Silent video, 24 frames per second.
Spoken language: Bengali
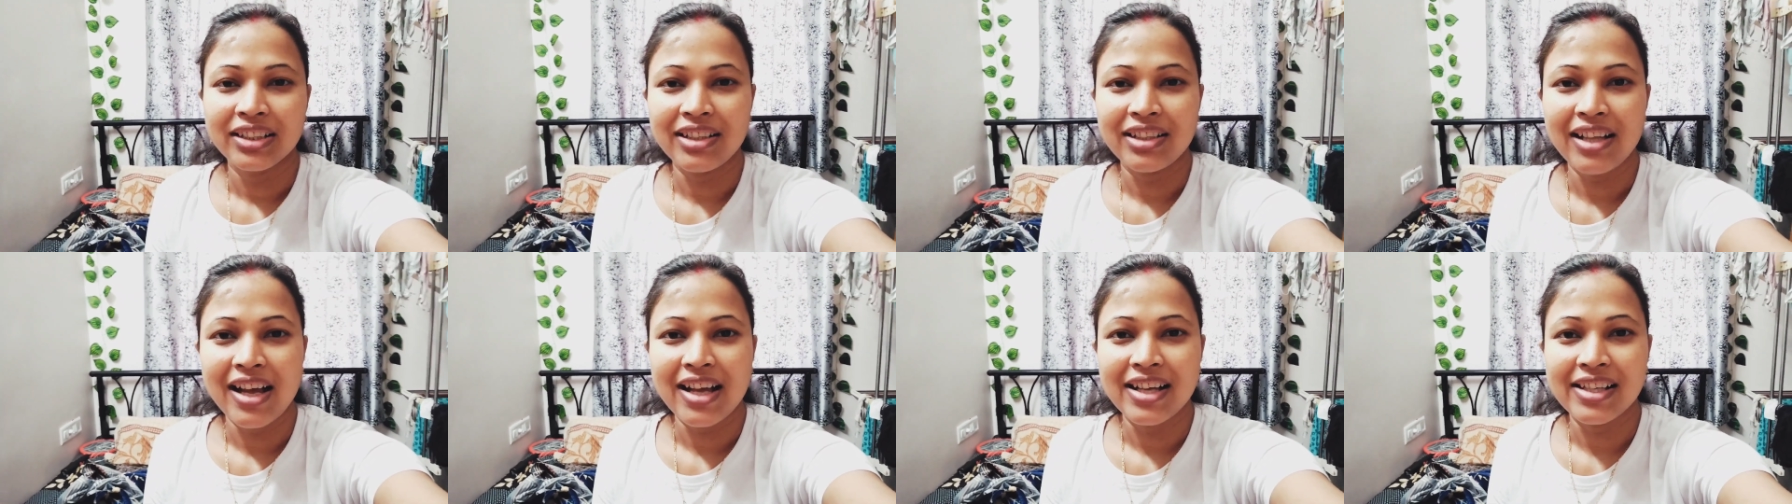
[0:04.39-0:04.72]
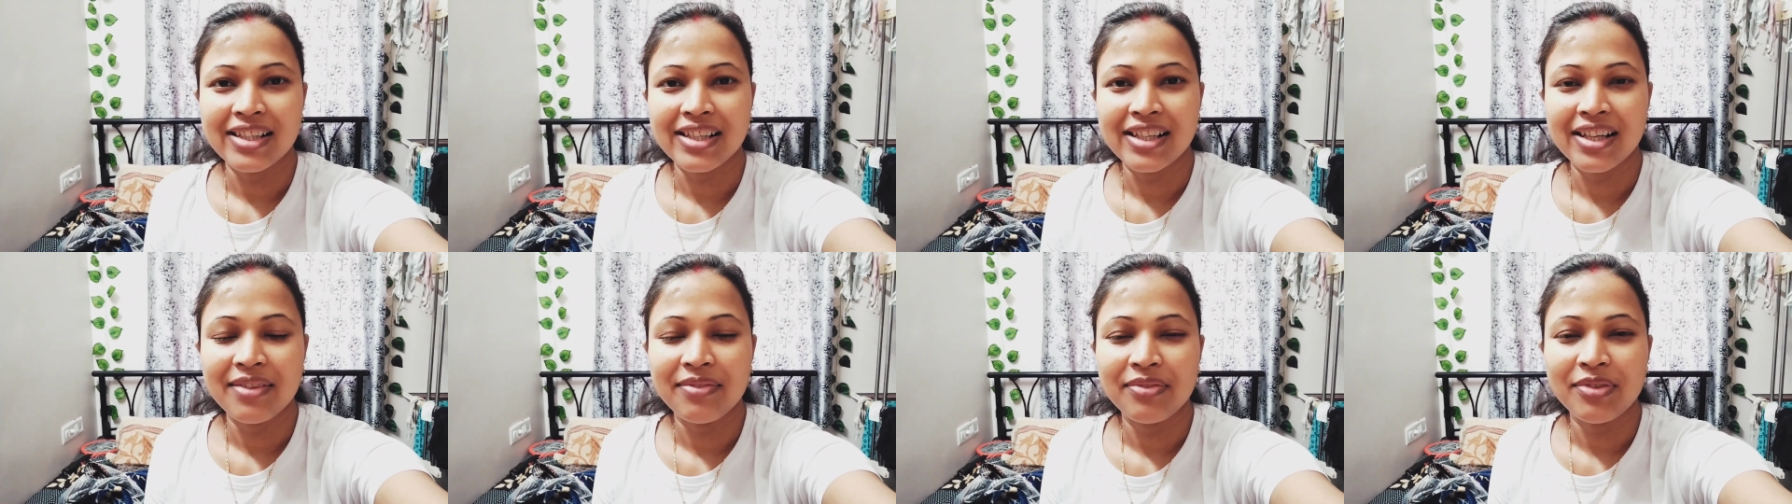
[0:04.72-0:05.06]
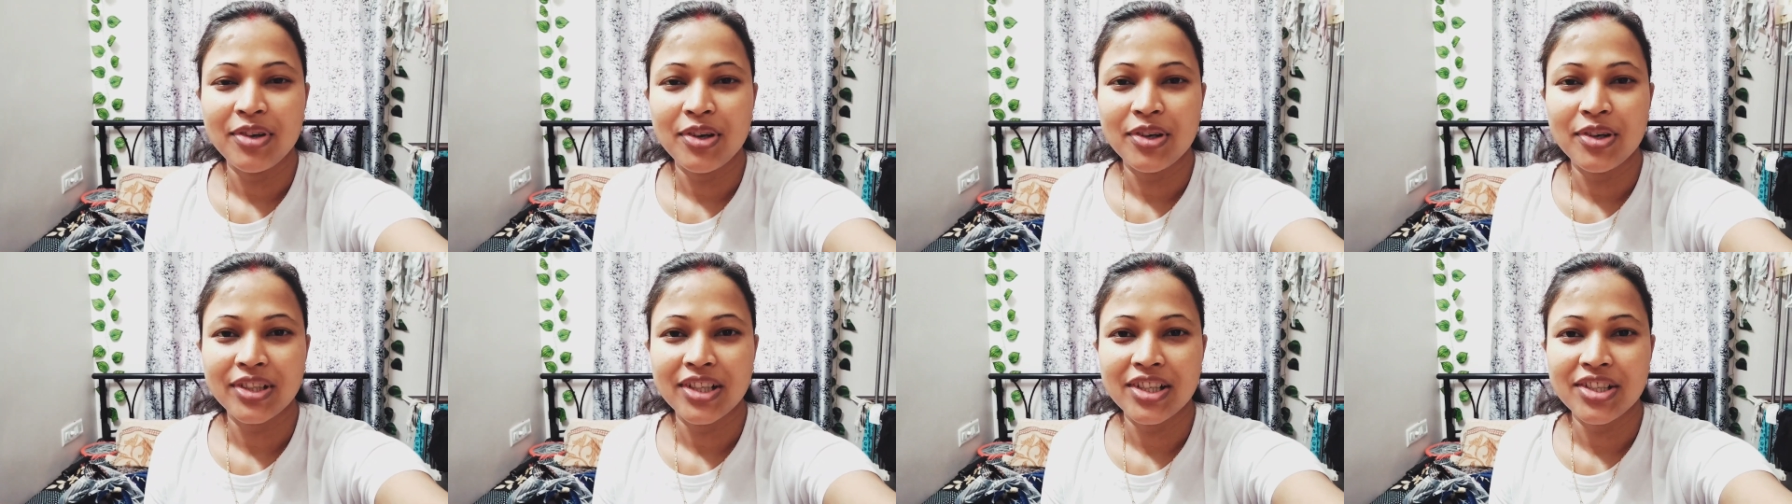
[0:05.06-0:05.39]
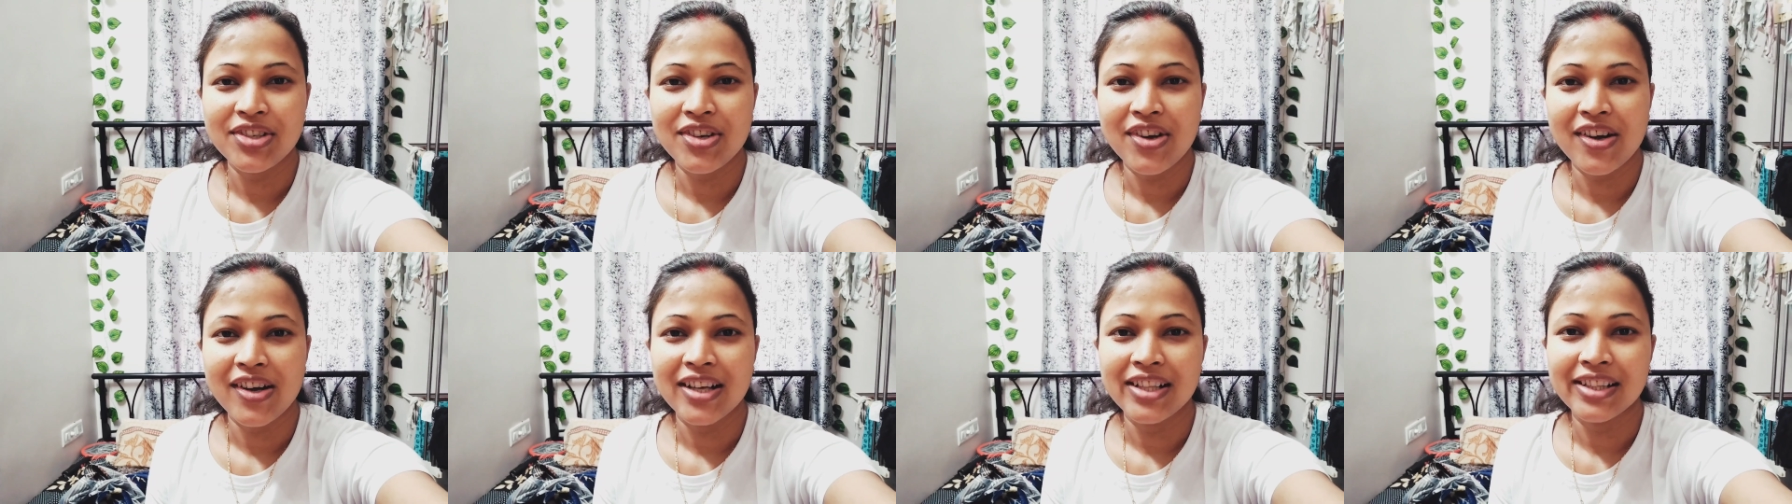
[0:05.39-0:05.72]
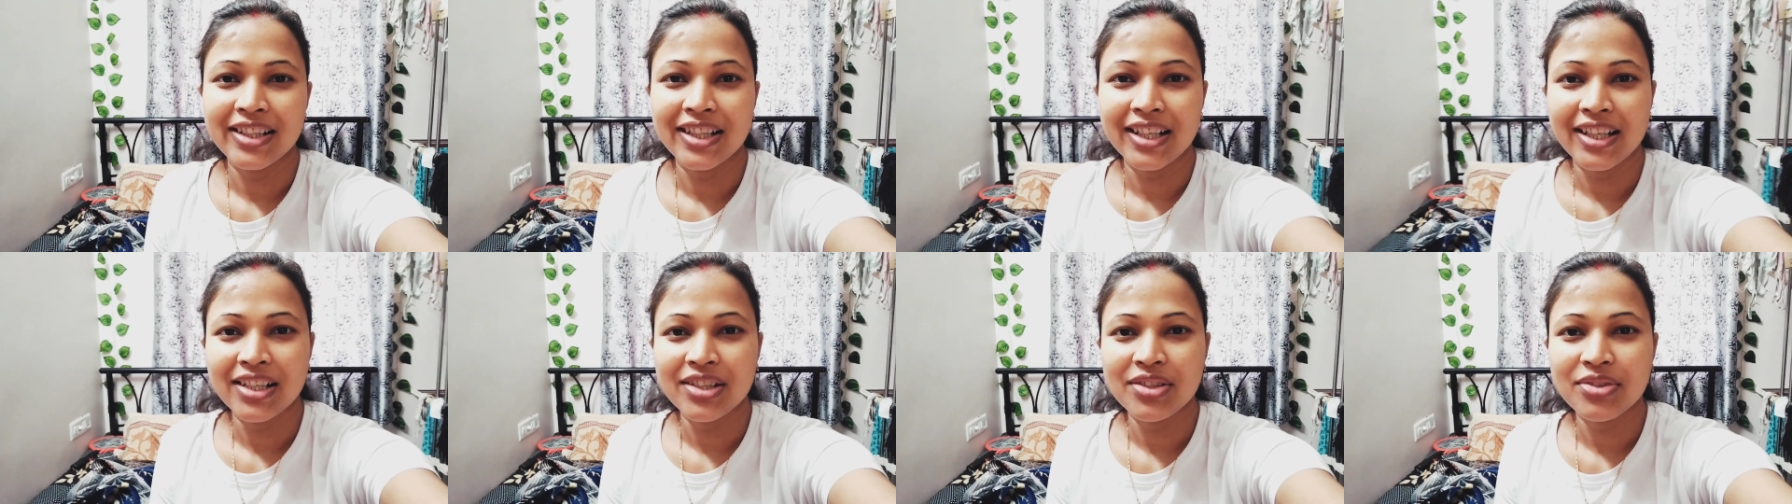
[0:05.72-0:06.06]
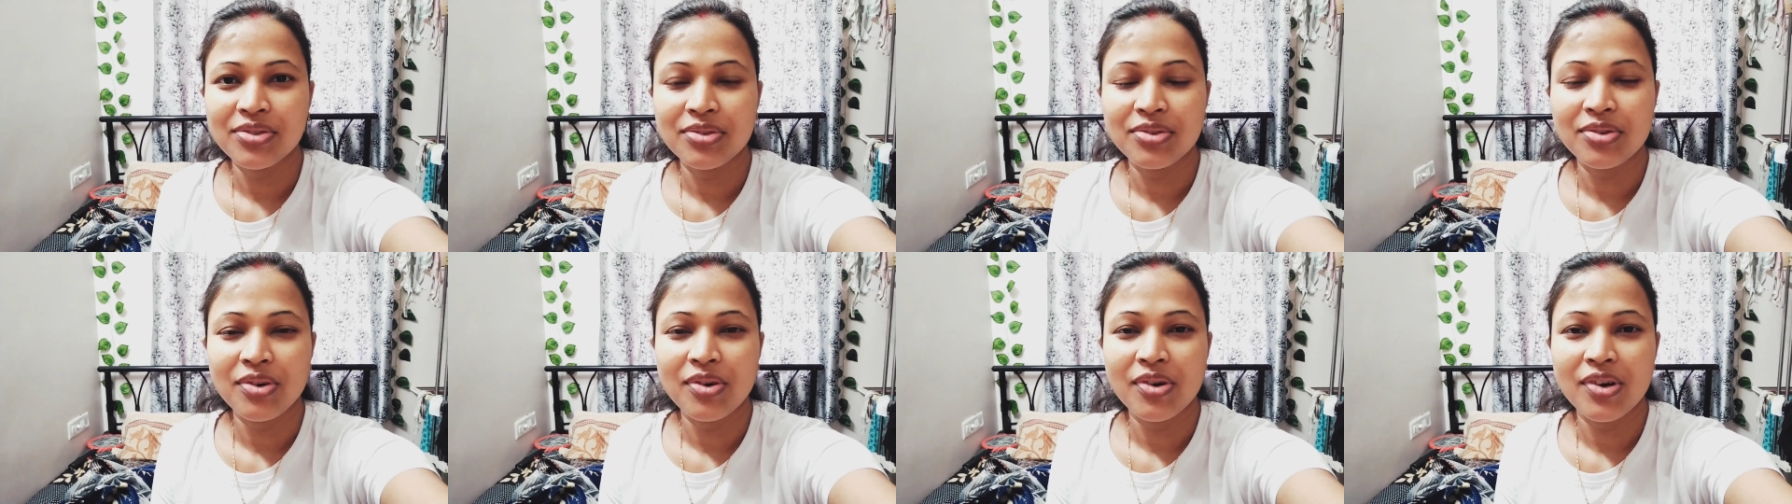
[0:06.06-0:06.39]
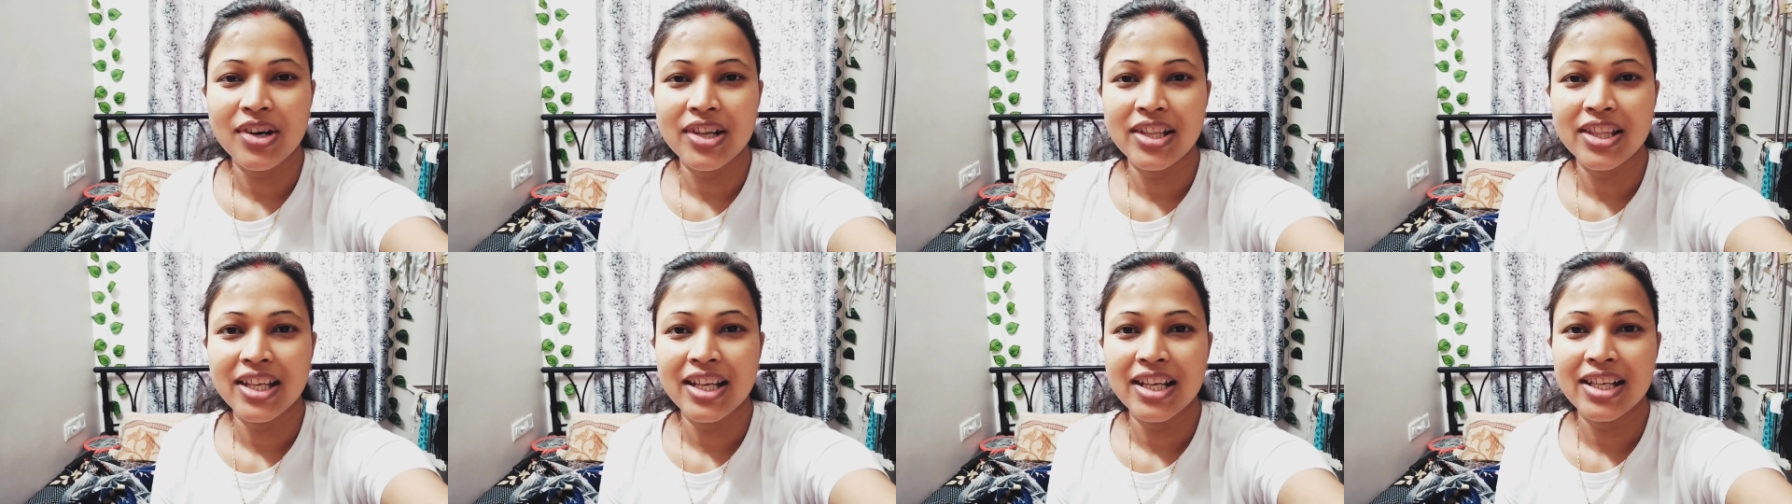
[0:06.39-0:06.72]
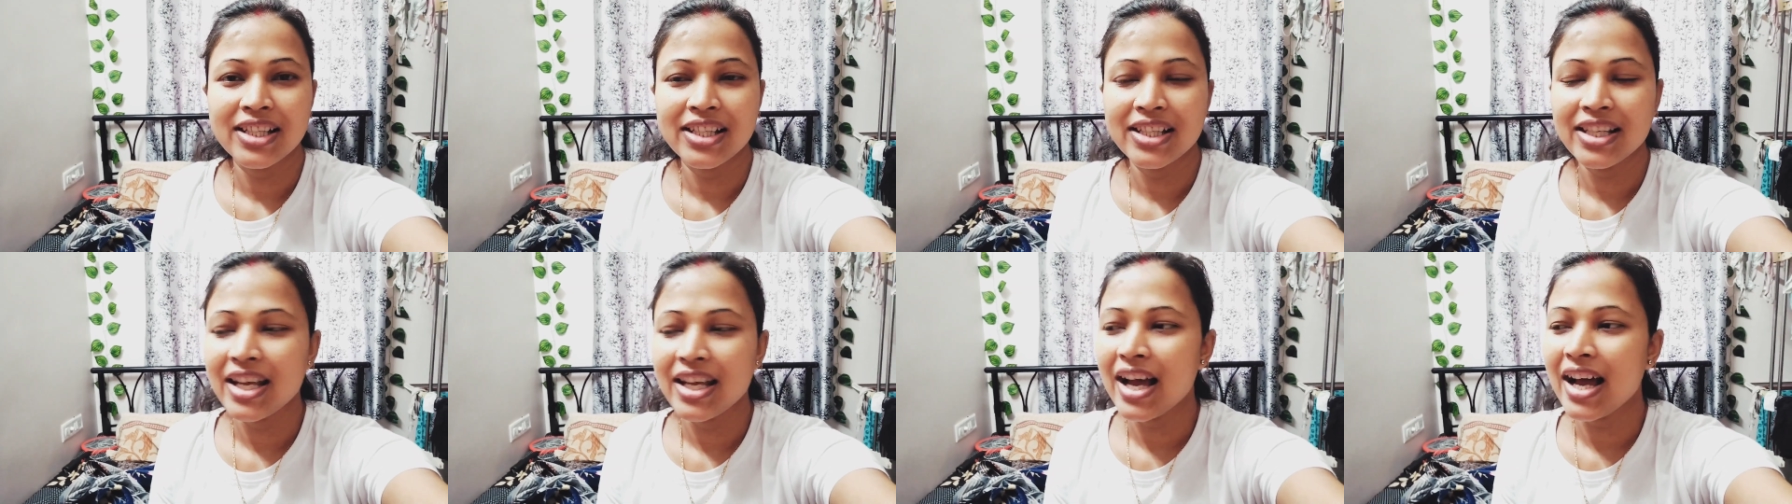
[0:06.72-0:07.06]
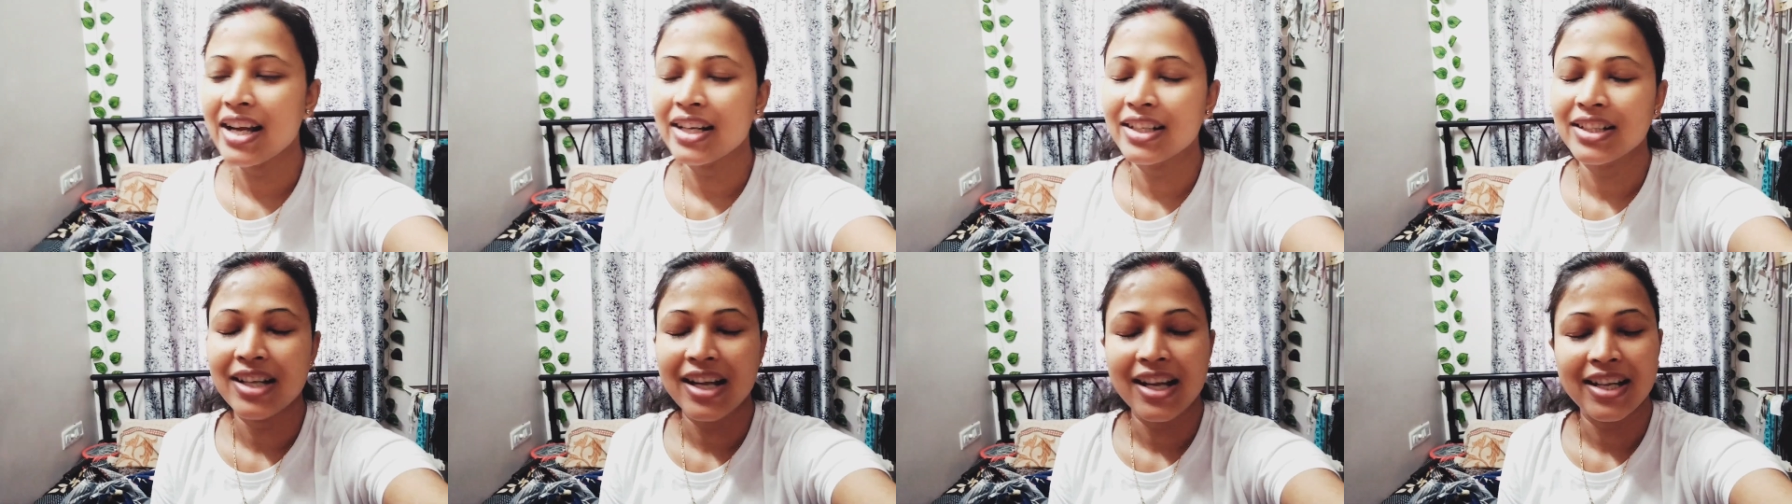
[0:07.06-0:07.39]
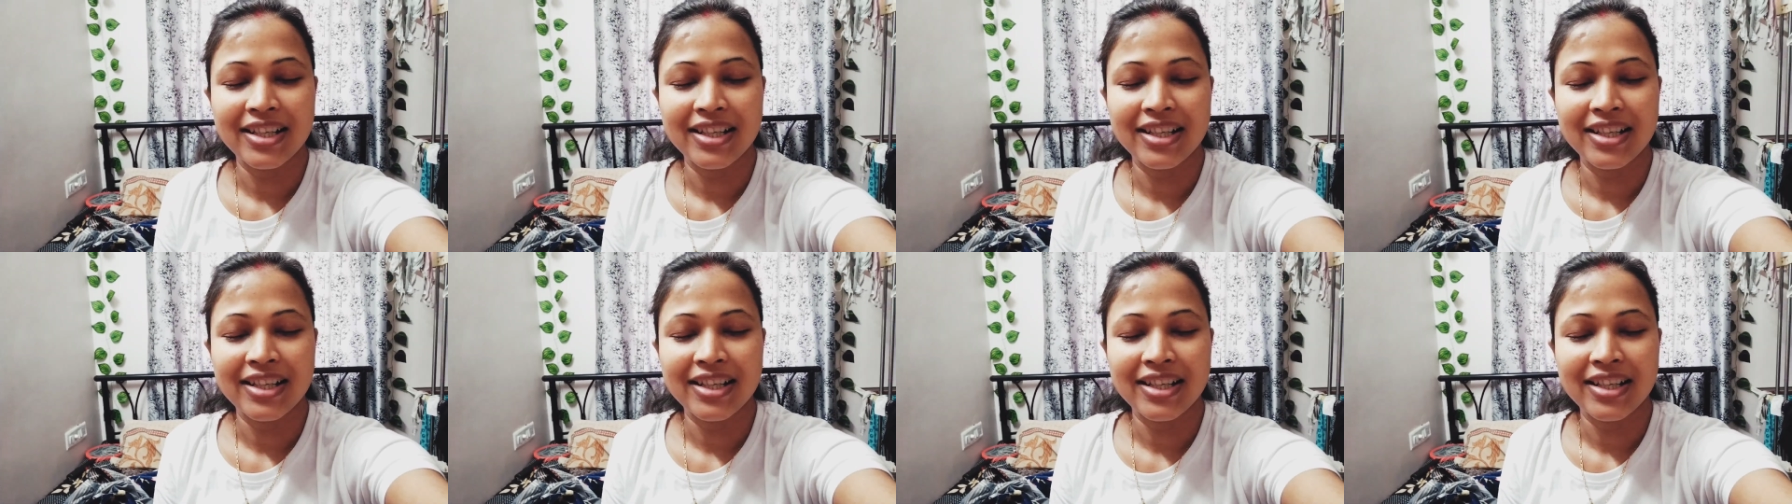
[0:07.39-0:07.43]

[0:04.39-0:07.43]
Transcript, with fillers: তা আজকে ব্লগটা সকাল থেকেই শুরু করে দিয়েছি আর